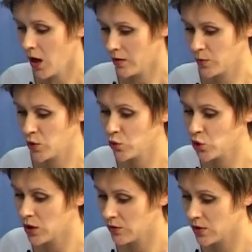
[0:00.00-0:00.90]
А вообще вот
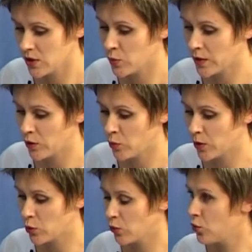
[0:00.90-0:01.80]
штрафы за неправильную
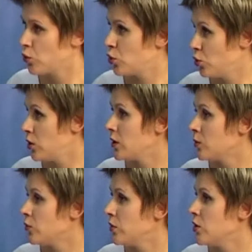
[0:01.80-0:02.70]
парковку еще
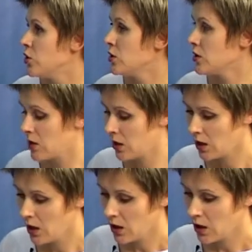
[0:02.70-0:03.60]
летом увеличились, да?
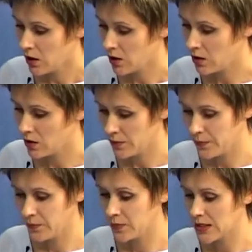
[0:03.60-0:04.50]
А,
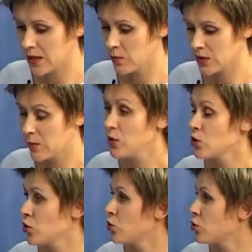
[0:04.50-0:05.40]

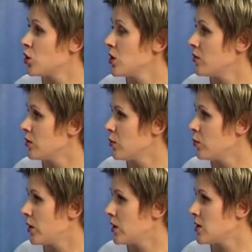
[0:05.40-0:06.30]
заметно, что нарушений в этом
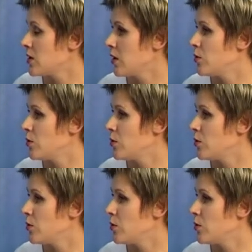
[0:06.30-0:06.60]
плане стало